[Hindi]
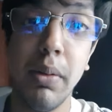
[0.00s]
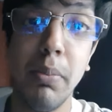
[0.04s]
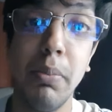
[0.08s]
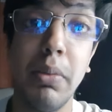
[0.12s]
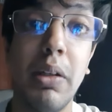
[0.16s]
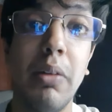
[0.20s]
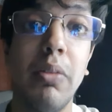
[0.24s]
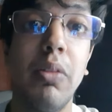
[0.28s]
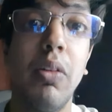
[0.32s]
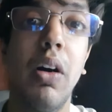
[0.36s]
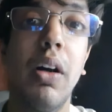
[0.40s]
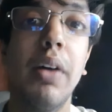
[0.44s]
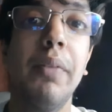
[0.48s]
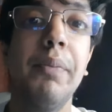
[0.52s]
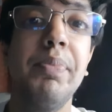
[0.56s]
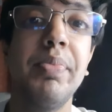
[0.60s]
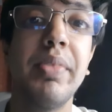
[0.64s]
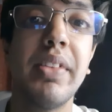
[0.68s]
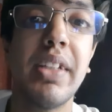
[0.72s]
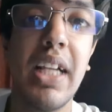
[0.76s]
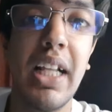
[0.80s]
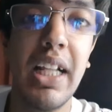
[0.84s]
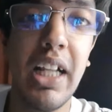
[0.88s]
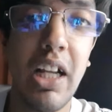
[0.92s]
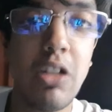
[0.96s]
मतलब
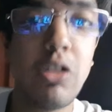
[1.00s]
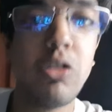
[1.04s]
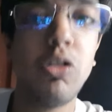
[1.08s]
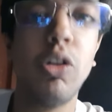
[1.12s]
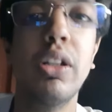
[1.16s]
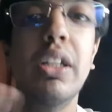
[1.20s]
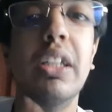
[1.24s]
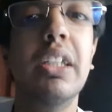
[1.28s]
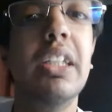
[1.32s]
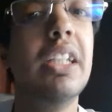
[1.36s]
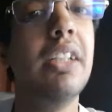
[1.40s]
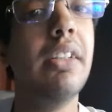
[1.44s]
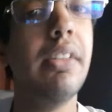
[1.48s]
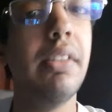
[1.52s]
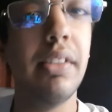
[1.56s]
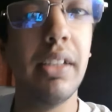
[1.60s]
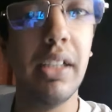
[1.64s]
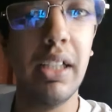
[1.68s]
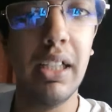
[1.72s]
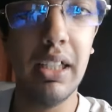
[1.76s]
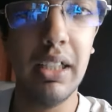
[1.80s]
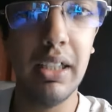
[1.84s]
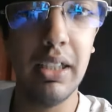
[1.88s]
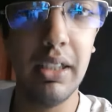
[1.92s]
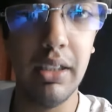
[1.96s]
कैलाश कॉलोनी
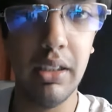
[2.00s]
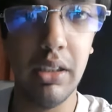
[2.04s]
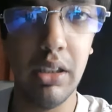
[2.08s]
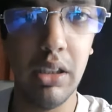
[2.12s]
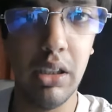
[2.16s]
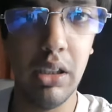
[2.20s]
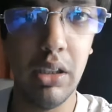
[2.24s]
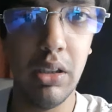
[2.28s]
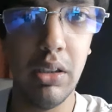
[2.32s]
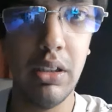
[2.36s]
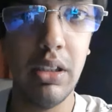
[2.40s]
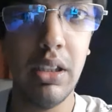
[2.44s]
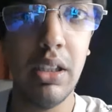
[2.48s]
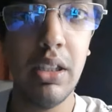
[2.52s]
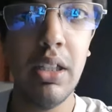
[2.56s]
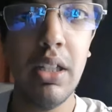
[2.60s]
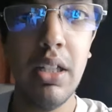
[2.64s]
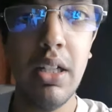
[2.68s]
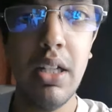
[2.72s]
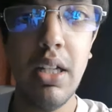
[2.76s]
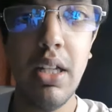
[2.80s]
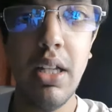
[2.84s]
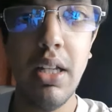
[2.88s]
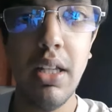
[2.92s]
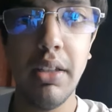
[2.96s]
से
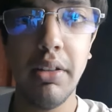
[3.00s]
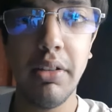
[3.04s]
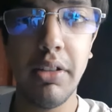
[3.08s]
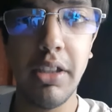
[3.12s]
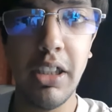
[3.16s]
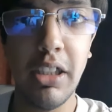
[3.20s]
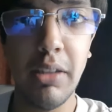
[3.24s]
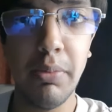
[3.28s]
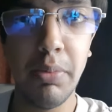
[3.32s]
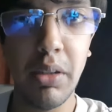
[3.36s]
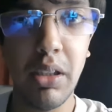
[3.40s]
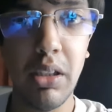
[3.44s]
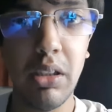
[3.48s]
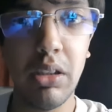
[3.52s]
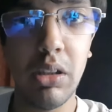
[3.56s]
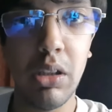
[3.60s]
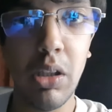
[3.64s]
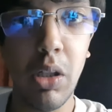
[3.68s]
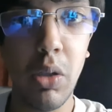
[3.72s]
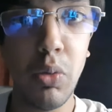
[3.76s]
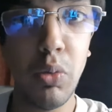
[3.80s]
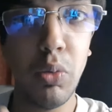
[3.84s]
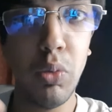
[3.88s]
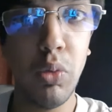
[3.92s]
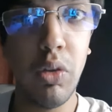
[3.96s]
ट्रेन uh,
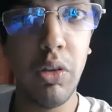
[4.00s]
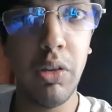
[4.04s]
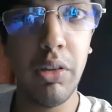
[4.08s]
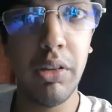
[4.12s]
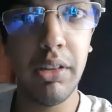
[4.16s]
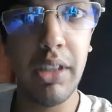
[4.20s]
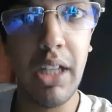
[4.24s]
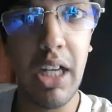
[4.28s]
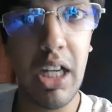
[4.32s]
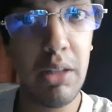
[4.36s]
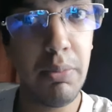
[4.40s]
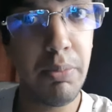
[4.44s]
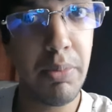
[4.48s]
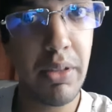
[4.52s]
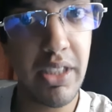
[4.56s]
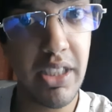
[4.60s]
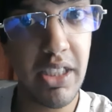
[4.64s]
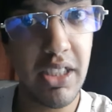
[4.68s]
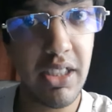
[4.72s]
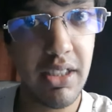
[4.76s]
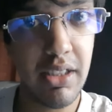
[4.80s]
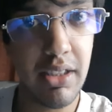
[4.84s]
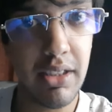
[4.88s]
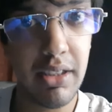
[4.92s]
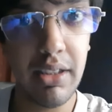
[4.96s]
पकड़ता हूँ सात
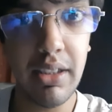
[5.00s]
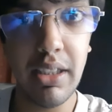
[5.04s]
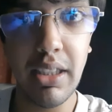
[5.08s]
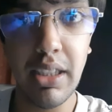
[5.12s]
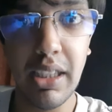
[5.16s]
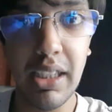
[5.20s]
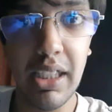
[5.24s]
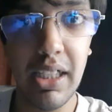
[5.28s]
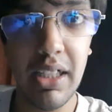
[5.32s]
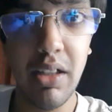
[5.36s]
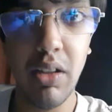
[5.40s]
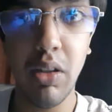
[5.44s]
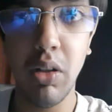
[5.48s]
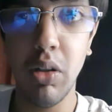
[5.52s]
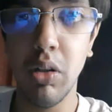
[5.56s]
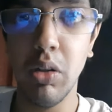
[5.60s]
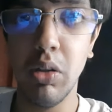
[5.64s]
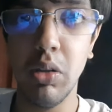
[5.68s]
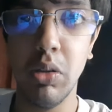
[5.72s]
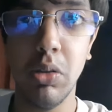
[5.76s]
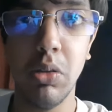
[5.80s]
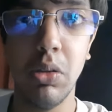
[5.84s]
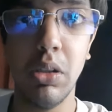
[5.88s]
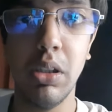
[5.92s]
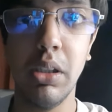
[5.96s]
बजे ठीक है
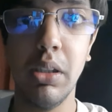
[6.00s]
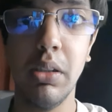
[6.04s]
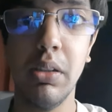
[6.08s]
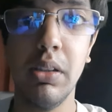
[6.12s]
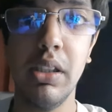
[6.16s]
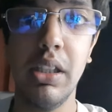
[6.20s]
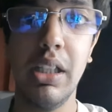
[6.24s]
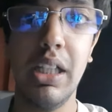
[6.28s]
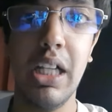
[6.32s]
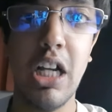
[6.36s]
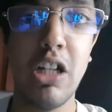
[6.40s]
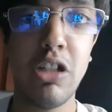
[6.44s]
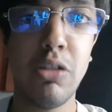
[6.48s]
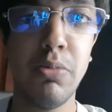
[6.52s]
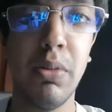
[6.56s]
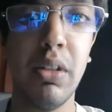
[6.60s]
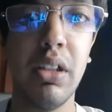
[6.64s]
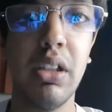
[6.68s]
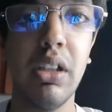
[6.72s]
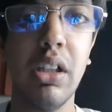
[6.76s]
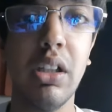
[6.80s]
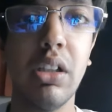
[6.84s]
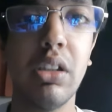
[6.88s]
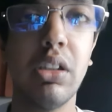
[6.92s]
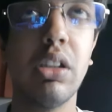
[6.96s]
और uh,
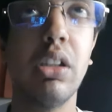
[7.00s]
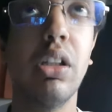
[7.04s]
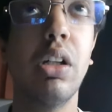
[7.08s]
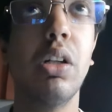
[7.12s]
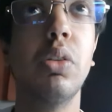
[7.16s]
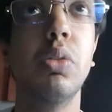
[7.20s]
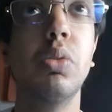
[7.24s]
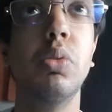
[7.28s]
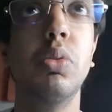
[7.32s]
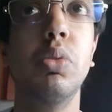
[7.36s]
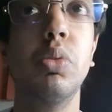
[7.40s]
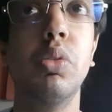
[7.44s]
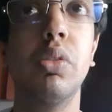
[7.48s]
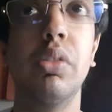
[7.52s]
लाजपत लगता हूँ